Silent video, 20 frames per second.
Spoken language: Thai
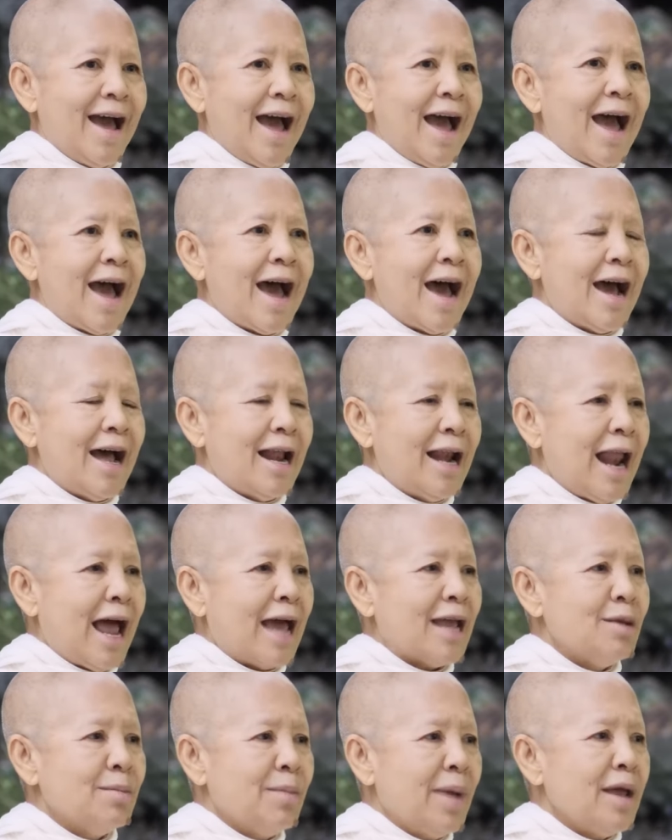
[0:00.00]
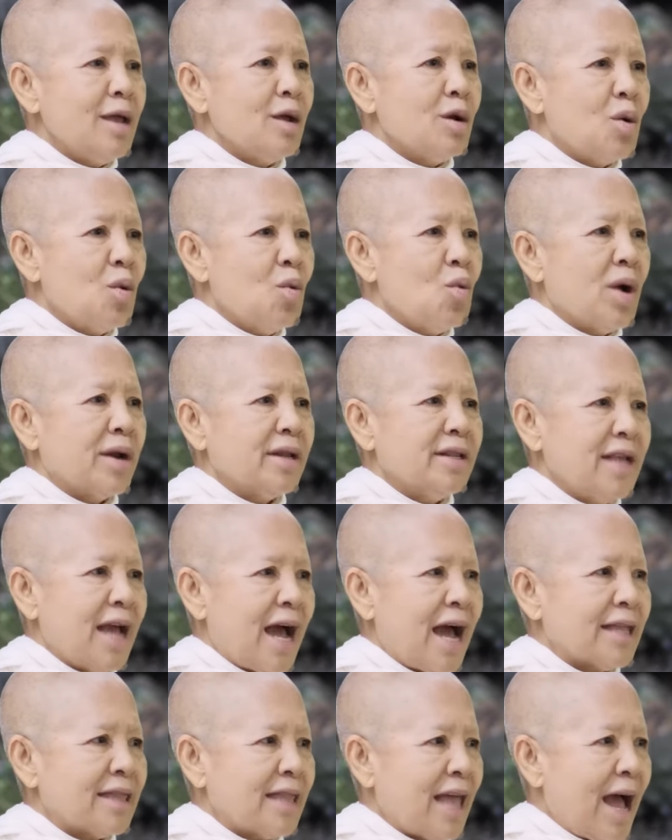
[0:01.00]
อะไรไม่ควรอ
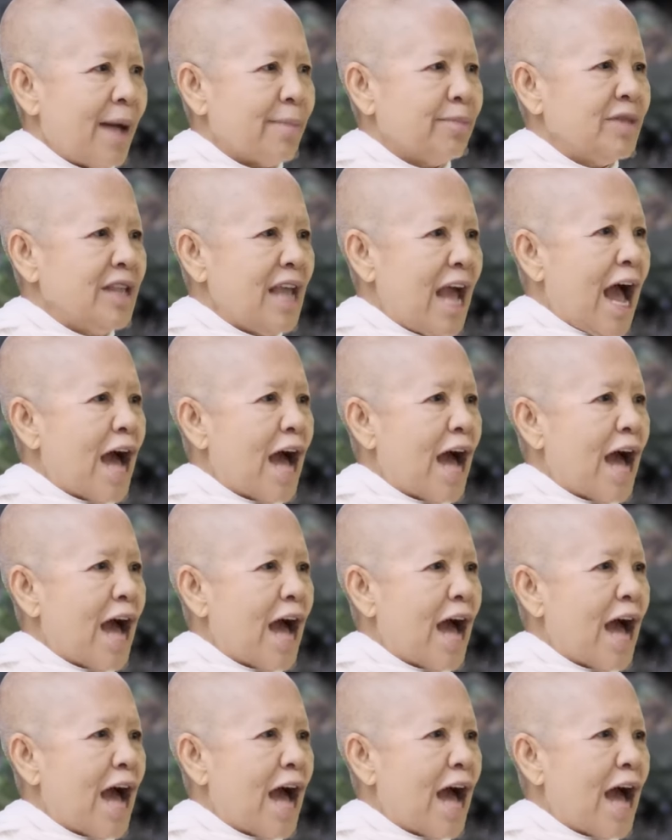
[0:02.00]
ย่าทำ